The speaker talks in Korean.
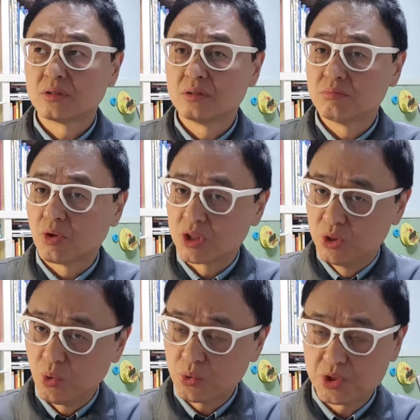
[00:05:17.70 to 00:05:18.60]
뭐
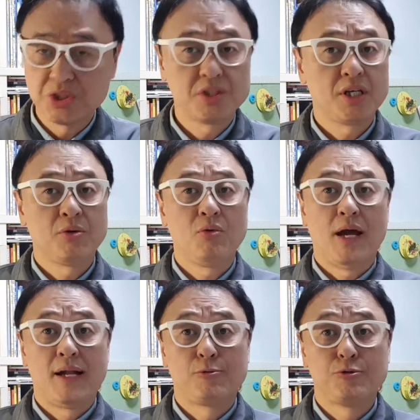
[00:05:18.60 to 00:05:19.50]
기독교 신자인 걸로
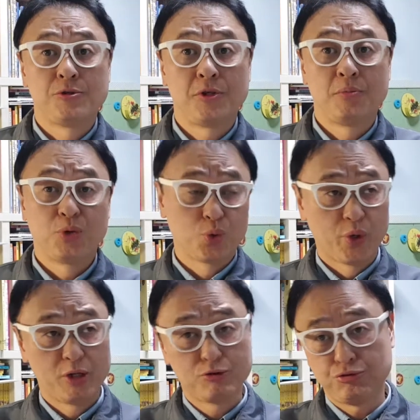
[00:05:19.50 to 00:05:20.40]
알고 있어요. 뭐
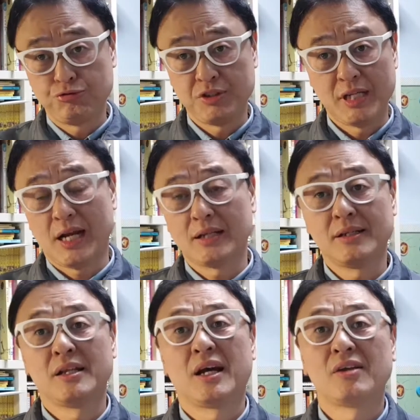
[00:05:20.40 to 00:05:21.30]
교회를 꾸준히 나가든
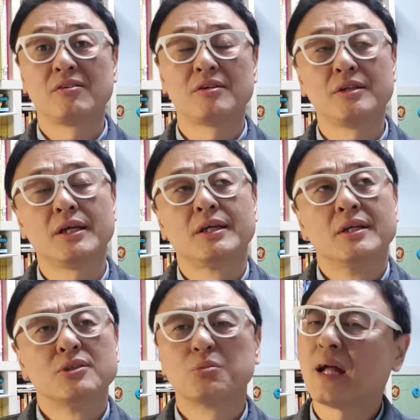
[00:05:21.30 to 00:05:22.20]
안 나가든 근데
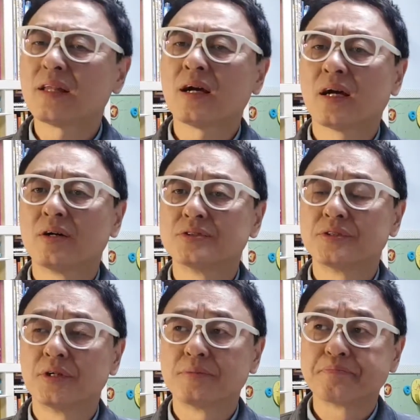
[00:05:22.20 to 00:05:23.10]
좀
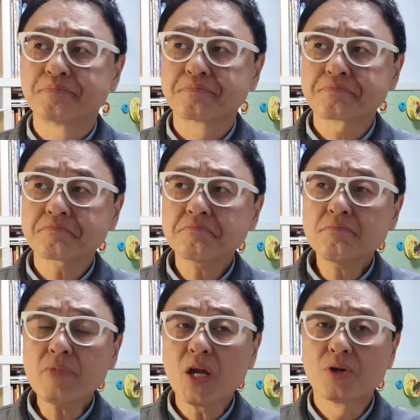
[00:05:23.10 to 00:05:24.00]
안타까웠어요.
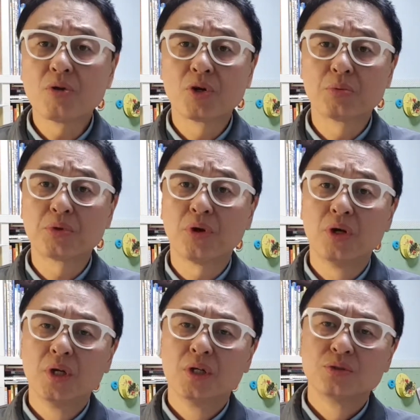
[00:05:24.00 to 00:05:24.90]
그리고 그로부터
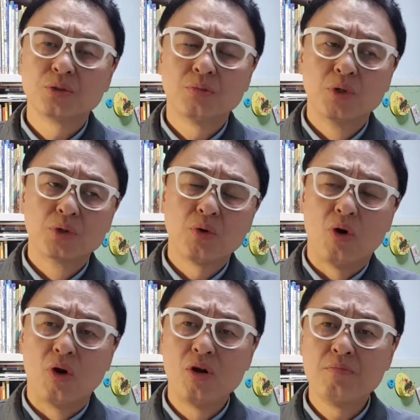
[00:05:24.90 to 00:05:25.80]
좀 또
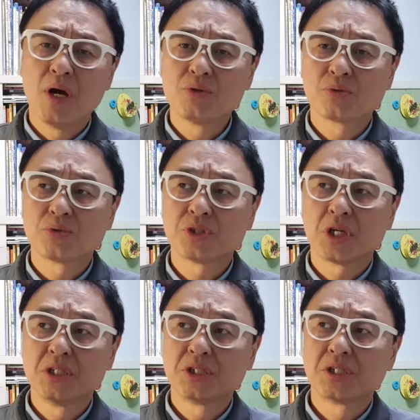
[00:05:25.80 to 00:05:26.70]
얼마 정도
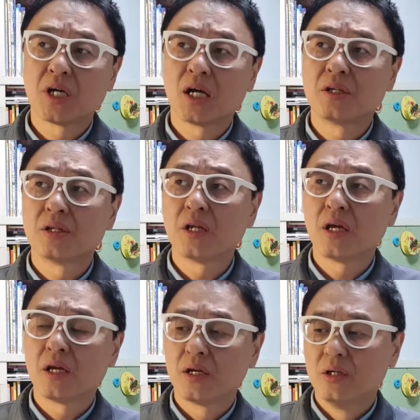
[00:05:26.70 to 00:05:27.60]
시간이
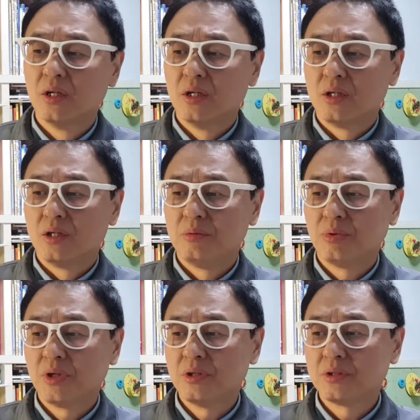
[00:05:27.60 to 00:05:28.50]
지나갔는데
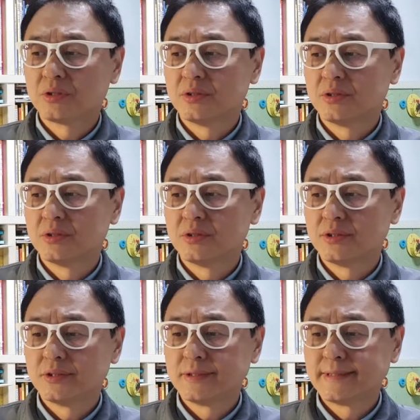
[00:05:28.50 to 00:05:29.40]
이번에는
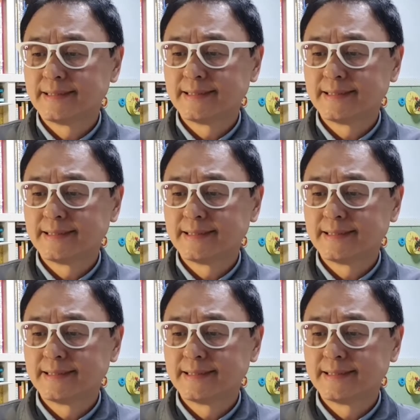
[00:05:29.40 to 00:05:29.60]
그